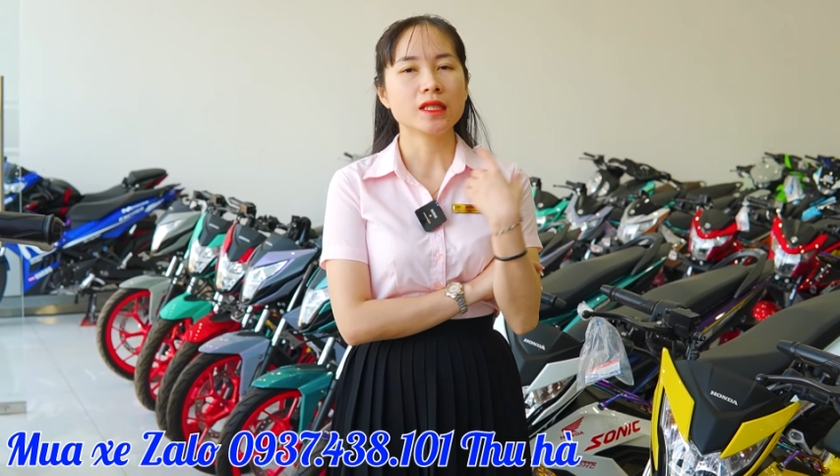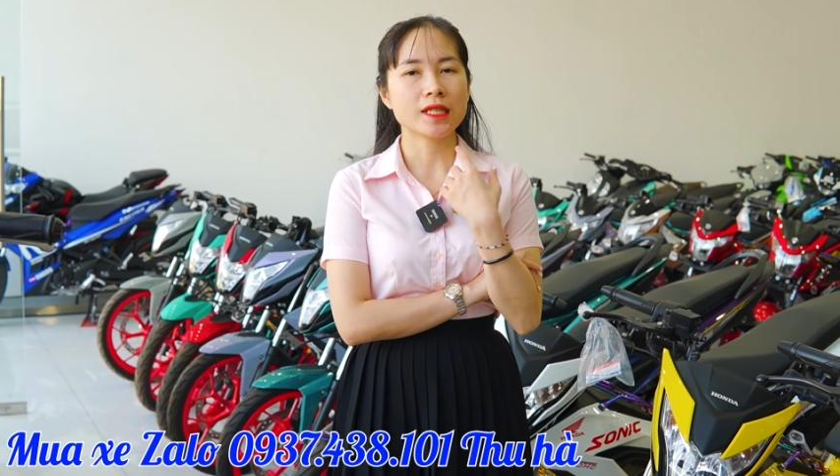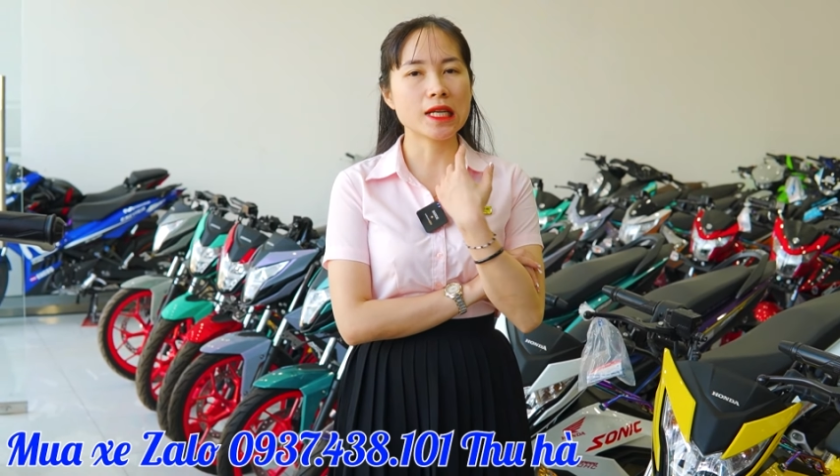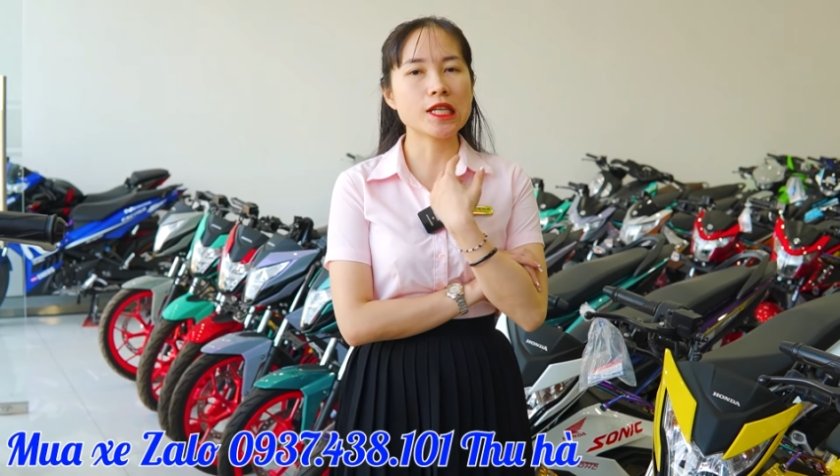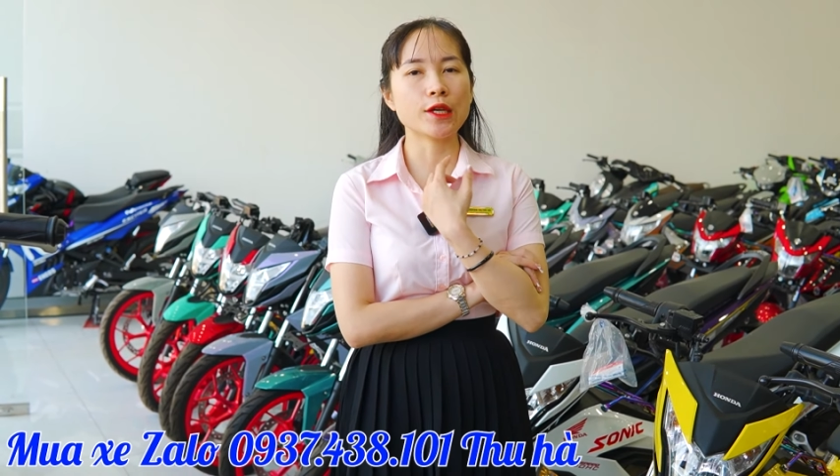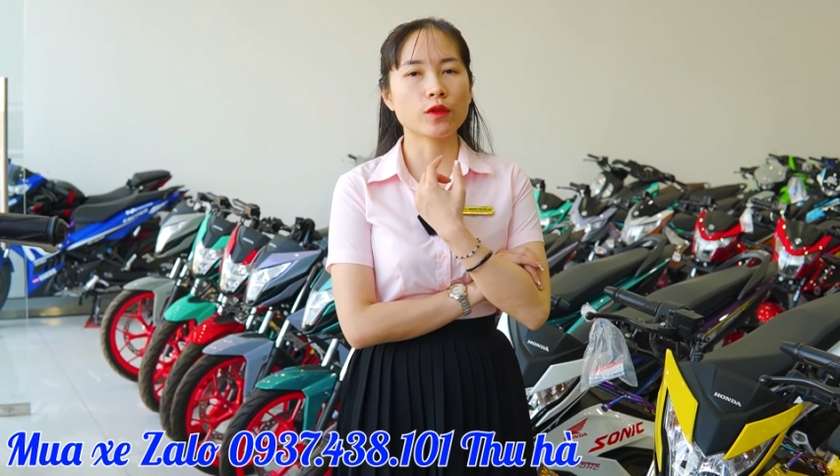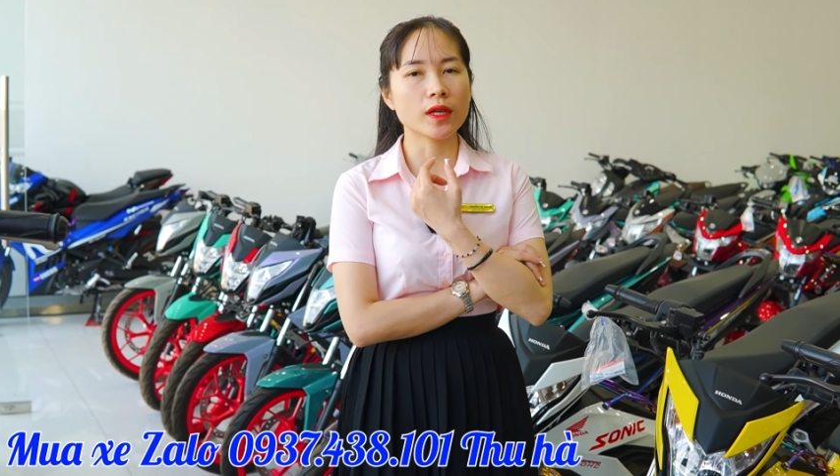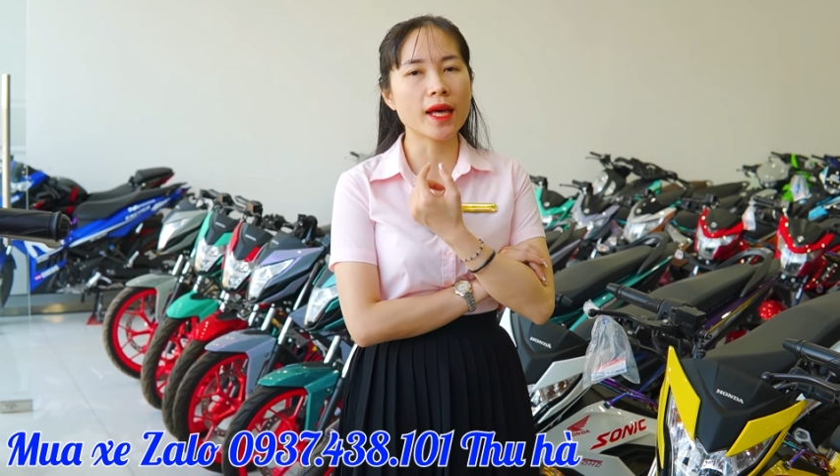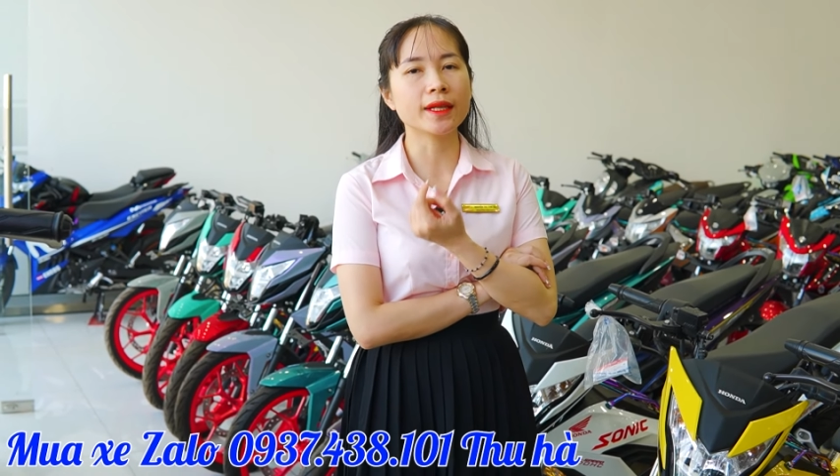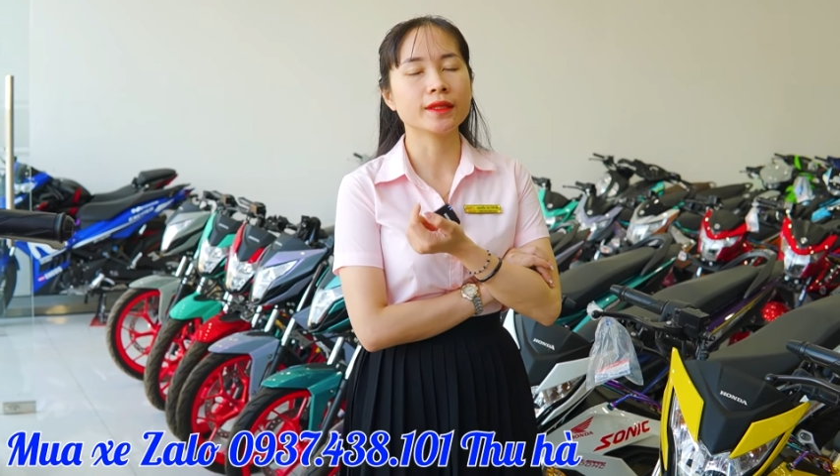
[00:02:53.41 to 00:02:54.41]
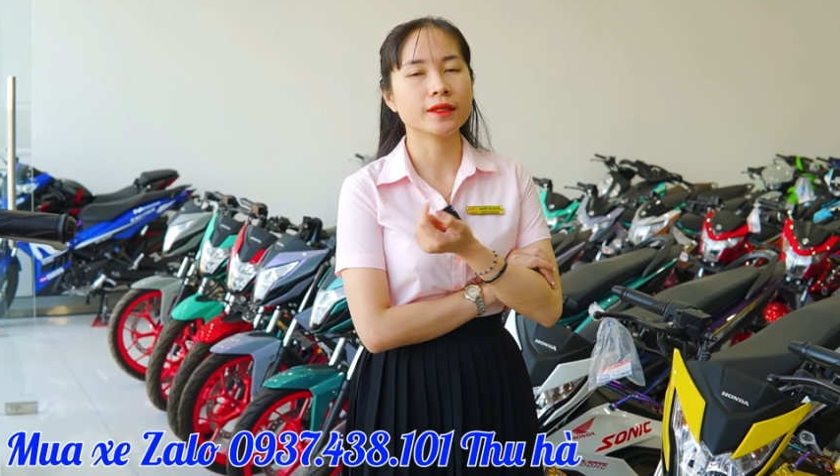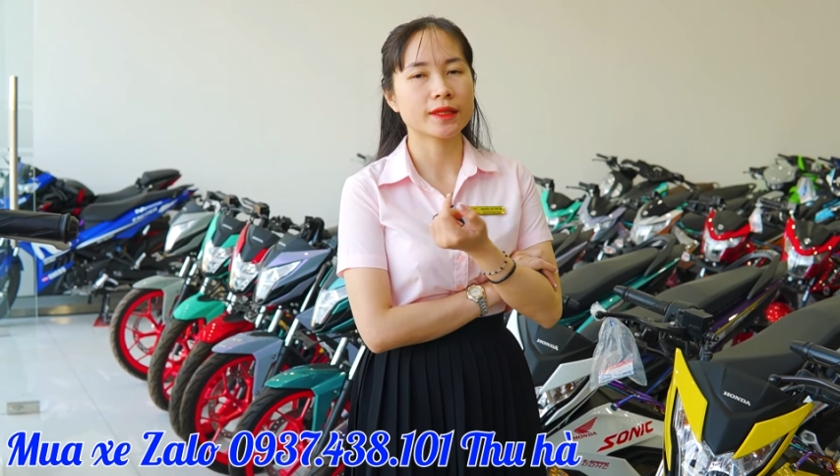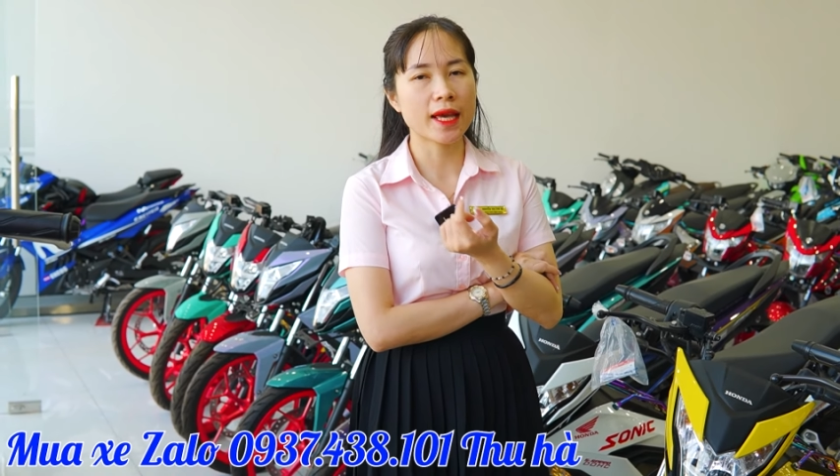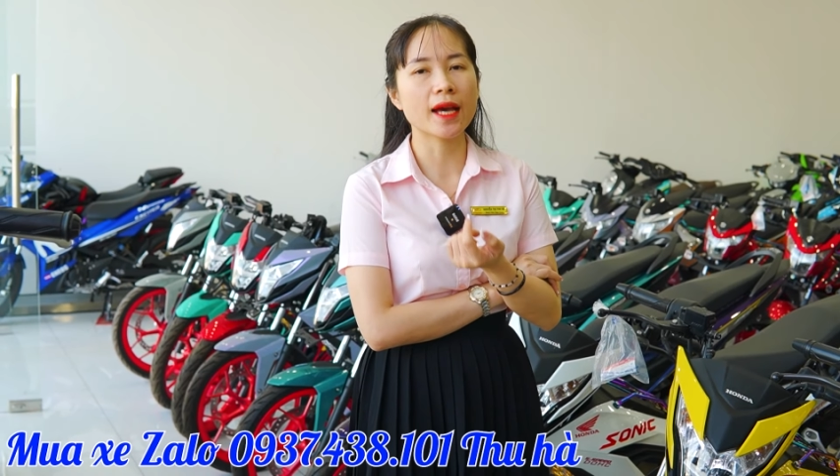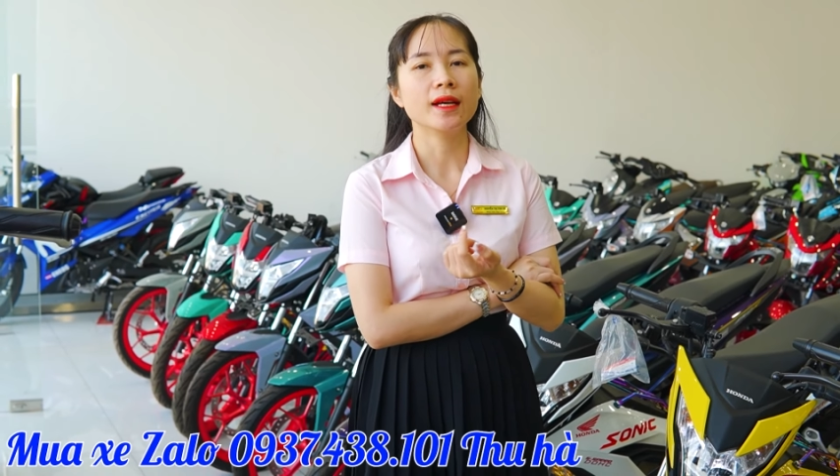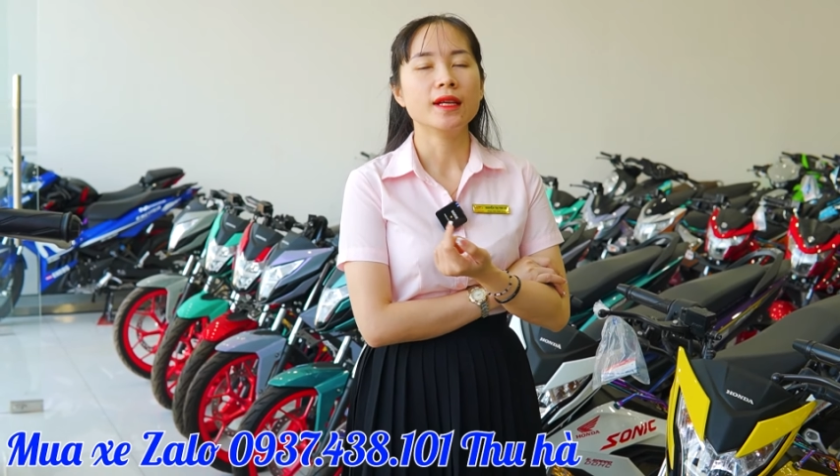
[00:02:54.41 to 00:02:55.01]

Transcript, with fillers: 9 ờ, triệu trở lên nha